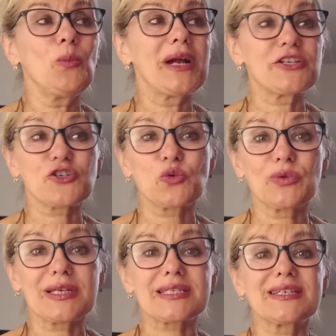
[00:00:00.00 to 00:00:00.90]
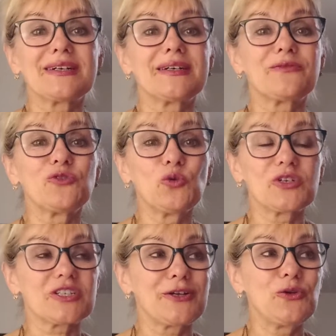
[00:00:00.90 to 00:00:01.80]
Ну, мальчик у нас, э,
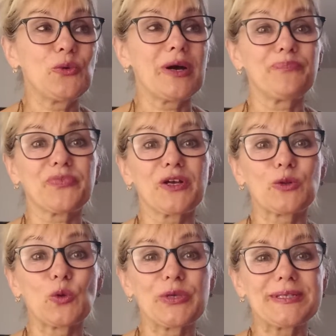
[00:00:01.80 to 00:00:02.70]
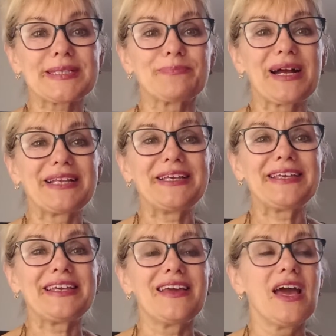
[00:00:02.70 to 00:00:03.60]
внук Жан-Люка, Лоис
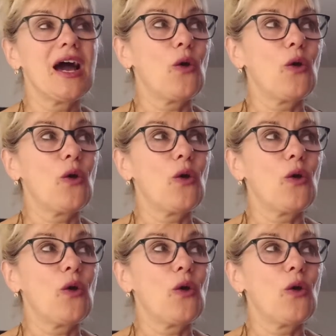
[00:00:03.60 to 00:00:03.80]
маленький,